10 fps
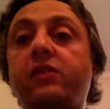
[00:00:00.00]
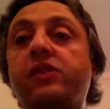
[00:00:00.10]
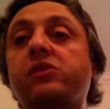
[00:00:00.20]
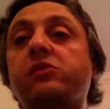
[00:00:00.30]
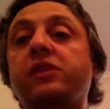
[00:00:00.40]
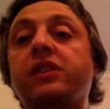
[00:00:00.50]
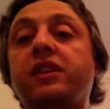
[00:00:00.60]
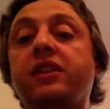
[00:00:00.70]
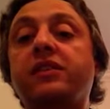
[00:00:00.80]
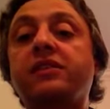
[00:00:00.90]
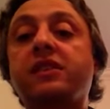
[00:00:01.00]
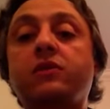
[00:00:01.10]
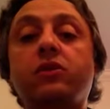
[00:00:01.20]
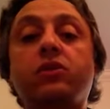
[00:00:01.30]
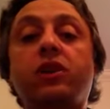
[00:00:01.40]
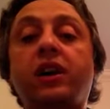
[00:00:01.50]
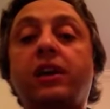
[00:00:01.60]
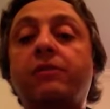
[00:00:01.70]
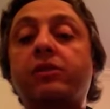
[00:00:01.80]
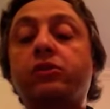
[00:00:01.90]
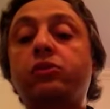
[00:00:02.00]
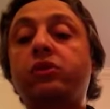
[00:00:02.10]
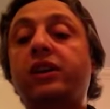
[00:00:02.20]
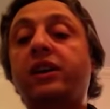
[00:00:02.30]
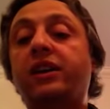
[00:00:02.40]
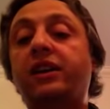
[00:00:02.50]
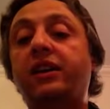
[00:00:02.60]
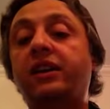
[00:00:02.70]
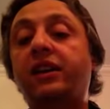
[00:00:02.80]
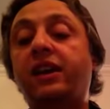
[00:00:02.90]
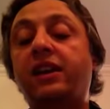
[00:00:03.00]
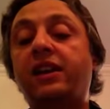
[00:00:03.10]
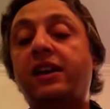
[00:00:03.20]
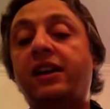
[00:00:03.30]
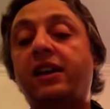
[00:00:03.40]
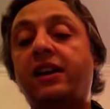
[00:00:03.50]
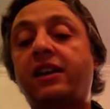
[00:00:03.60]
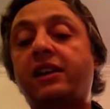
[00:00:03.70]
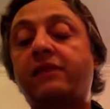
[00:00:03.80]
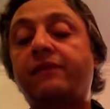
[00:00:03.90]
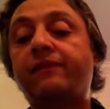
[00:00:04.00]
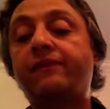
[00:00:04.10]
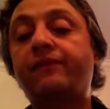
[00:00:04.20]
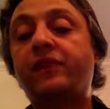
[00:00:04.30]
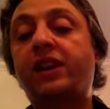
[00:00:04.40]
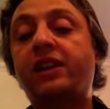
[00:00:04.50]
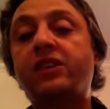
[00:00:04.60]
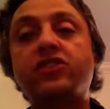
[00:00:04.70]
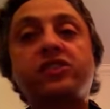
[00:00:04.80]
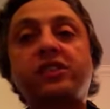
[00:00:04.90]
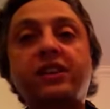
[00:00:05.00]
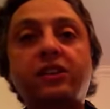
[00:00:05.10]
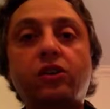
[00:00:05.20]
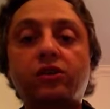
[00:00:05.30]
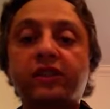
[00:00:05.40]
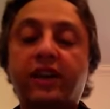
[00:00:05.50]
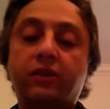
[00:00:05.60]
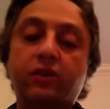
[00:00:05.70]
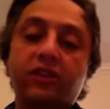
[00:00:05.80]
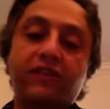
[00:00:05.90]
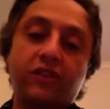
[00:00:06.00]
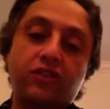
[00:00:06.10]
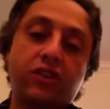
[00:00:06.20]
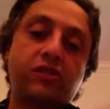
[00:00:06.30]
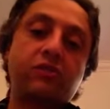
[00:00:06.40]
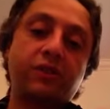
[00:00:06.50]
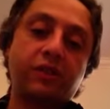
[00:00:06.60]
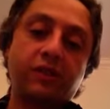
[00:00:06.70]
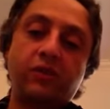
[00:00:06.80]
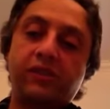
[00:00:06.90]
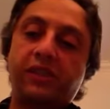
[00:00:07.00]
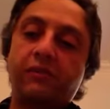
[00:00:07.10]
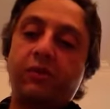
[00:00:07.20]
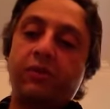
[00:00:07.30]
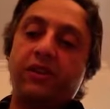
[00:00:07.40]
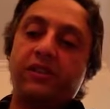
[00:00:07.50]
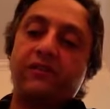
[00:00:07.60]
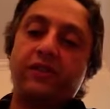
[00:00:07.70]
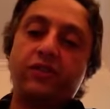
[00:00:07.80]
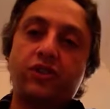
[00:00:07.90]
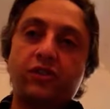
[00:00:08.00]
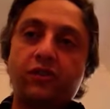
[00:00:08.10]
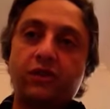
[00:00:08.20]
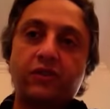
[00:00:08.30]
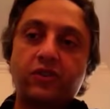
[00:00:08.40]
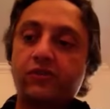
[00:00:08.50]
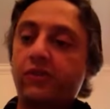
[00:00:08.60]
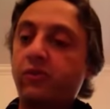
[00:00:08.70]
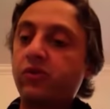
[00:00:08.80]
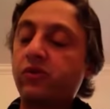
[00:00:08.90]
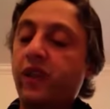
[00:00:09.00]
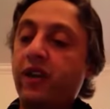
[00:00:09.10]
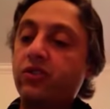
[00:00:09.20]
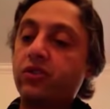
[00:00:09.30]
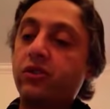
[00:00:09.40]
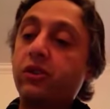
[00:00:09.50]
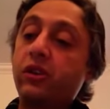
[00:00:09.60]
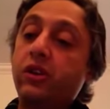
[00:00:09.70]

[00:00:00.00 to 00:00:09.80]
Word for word: questo perché in seguito all'apertura eh, e alla, a, alla, necessità di contatto che Francesco, prendendo esempio poi da San Francesco che fece il famoso viaggio